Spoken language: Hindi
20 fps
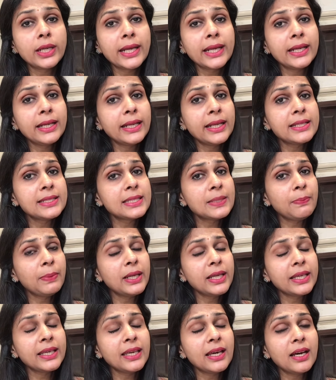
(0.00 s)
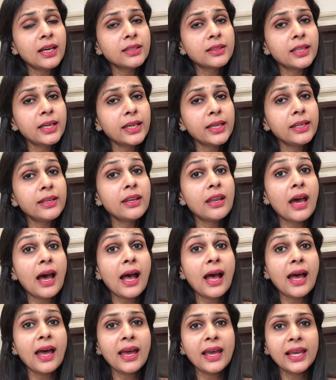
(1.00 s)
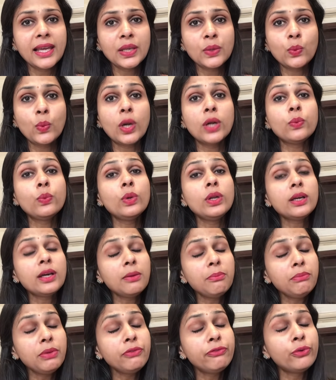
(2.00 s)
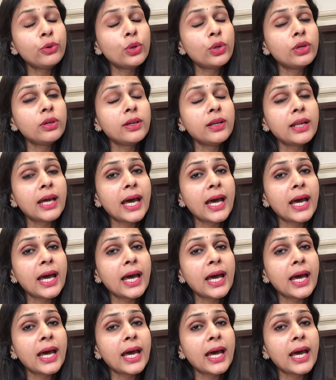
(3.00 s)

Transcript: टेन टेन से पहले क्या आता है नाइन व्हाट विल कम बिफोर